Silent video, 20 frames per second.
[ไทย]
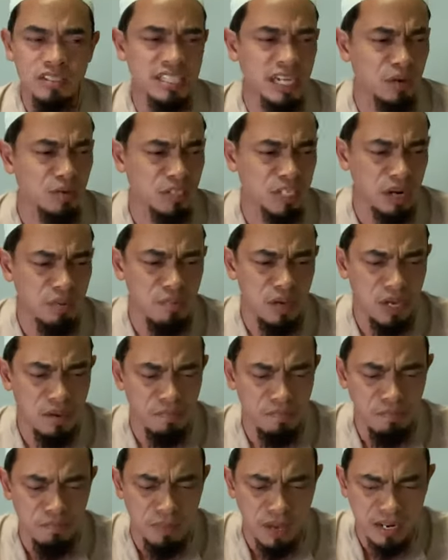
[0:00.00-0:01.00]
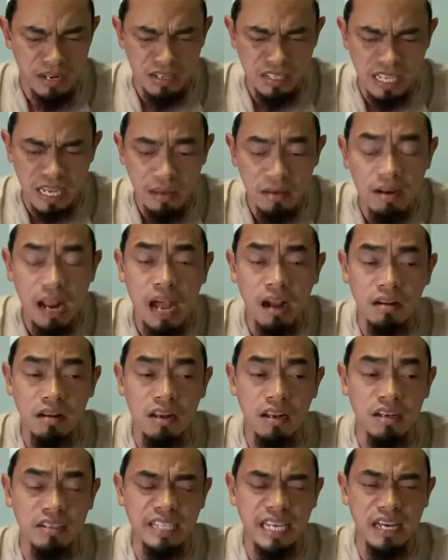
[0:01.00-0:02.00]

เจ้าจะมีเป็นที่รักหรือ